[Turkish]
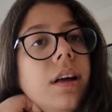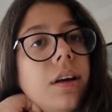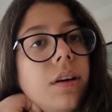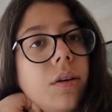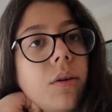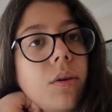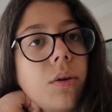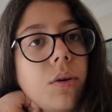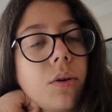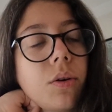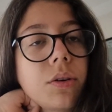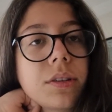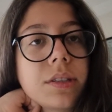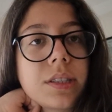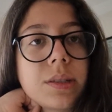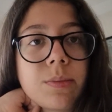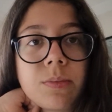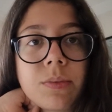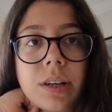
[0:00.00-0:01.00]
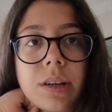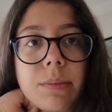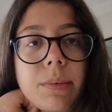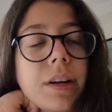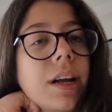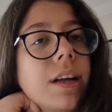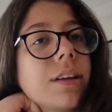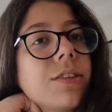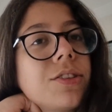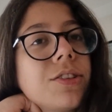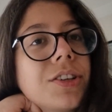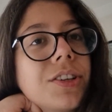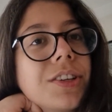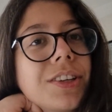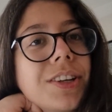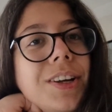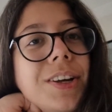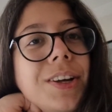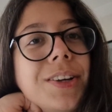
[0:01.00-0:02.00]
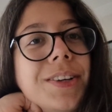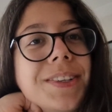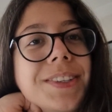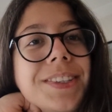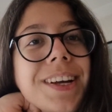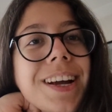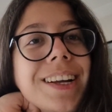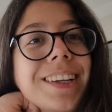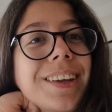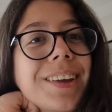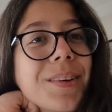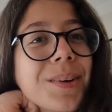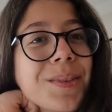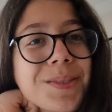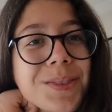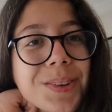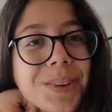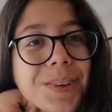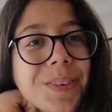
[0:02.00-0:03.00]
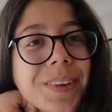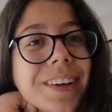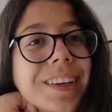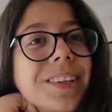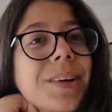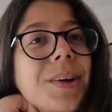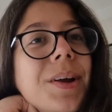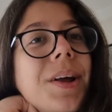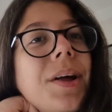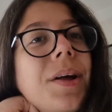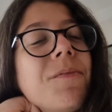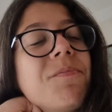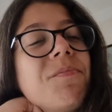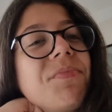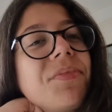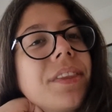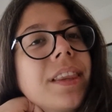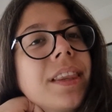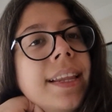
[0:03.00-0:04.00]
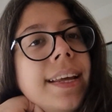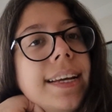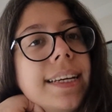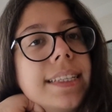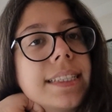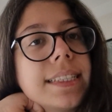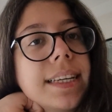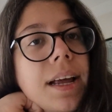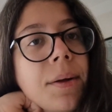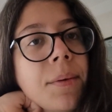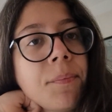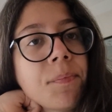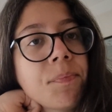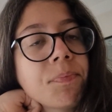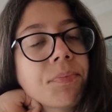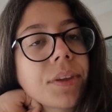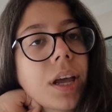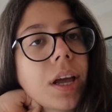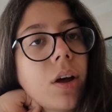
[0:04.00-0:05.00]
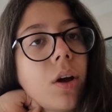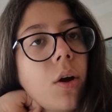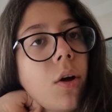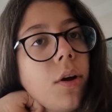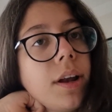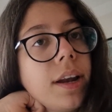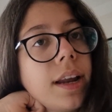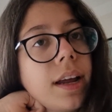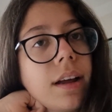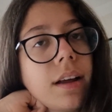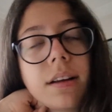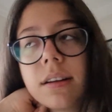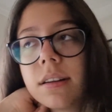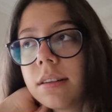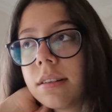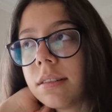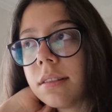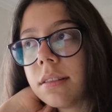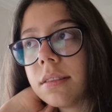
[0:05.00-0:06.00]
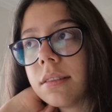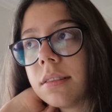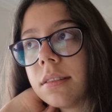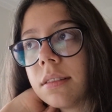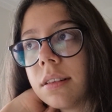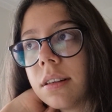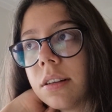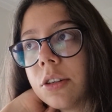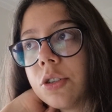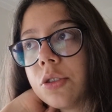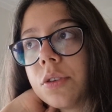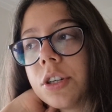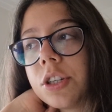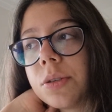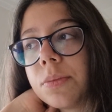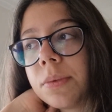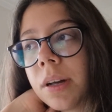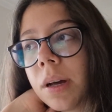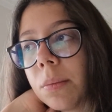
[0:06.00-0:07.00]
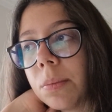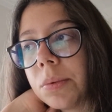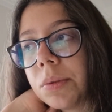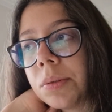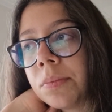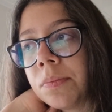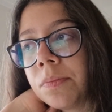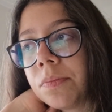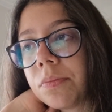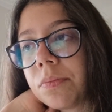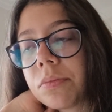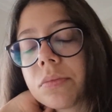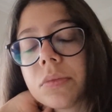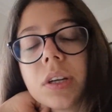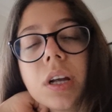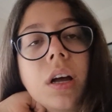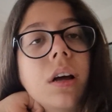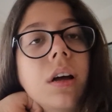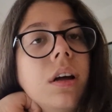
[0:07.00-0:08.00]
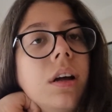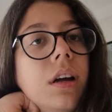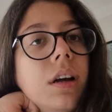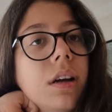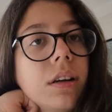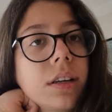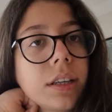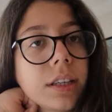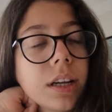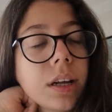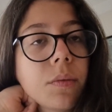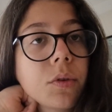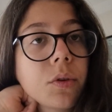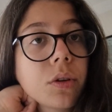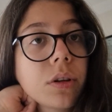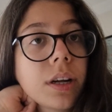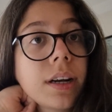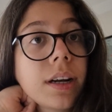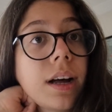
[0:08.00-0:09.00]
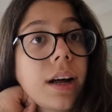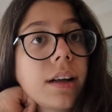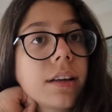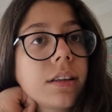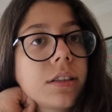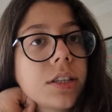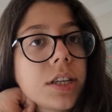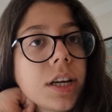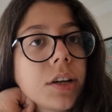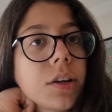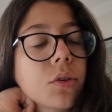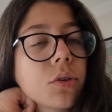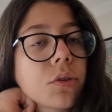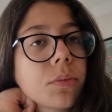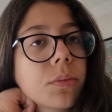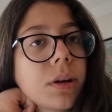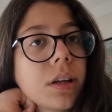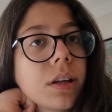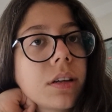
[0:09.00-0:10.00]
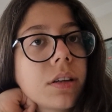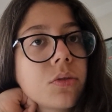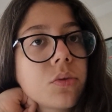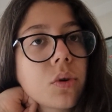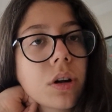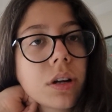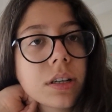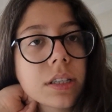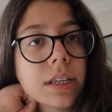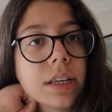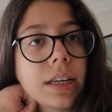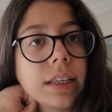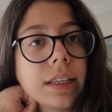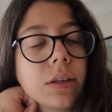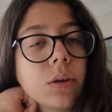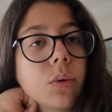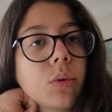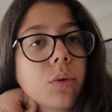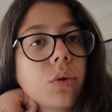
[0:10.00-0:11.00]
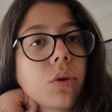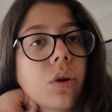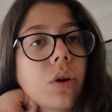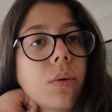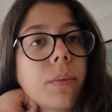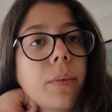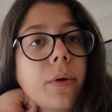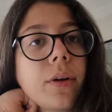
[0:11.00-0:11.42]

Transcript: O kısımları birazcık eh, sekte yormuş olabilir. Neyse öyle e, alışverişimi yaptım. Kitap filolarına ha şey diyordum. Çok az ilgi oluyor.